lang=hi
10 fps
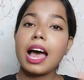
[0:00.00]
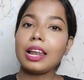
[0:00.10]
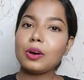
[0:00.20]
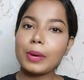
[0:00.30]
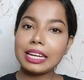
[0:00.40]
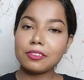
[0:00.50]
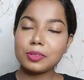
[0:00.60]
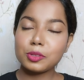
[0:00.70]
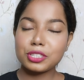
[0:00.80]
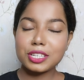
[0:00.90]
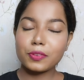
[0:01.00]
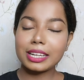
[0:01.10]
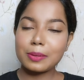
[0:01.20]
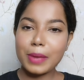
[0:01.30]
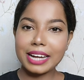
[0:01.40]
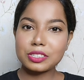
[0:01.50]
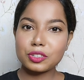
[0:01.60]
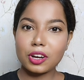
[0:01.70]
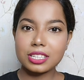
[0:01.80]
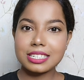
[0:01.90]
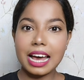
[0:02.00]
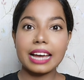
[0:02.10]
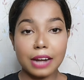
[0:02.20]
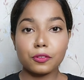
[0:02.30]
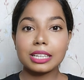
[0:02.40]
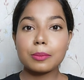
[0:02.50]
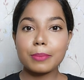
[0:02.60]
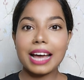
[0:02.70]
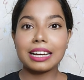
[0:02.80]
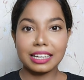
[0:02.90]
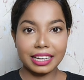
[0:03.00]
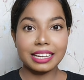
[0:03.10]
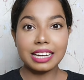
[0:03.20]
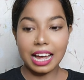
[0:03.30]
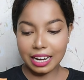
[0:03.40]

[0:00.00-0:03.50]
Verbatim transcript: हेलो माय लवली ब्यूटीज वेलकम बैक टू न्यू ऑन स्टाइल एंड वेलकम बैक अगेन